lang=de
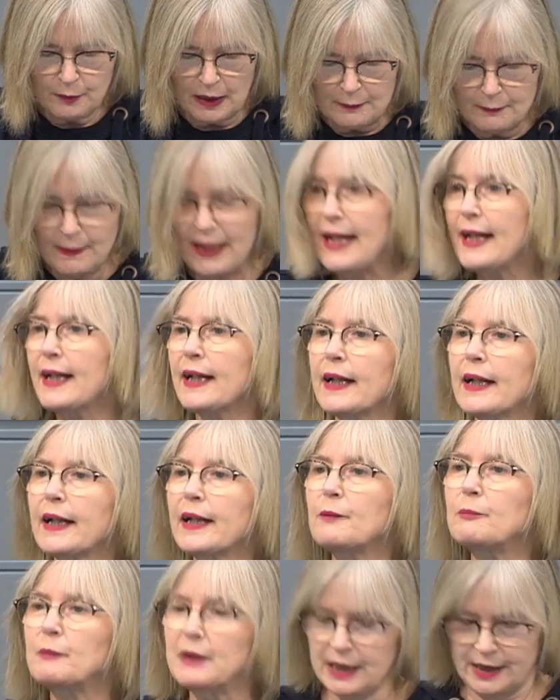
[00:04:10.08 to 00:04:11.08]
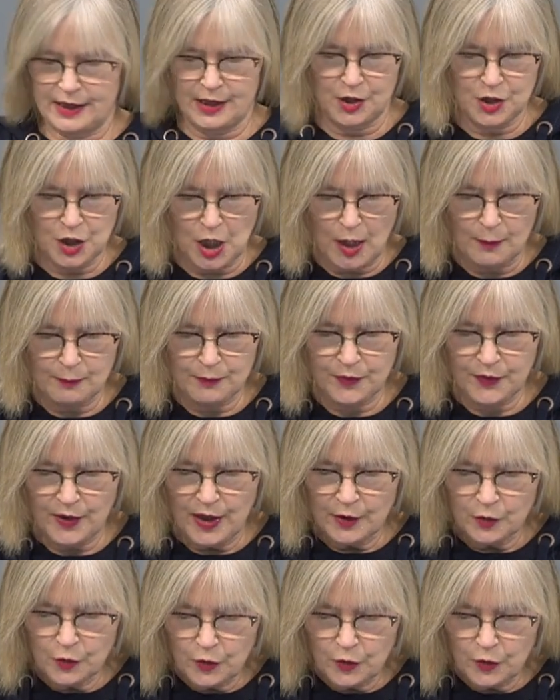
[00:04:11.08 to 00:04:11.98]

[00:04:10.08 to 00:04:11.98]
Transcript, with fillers: mit mehreren Minijobs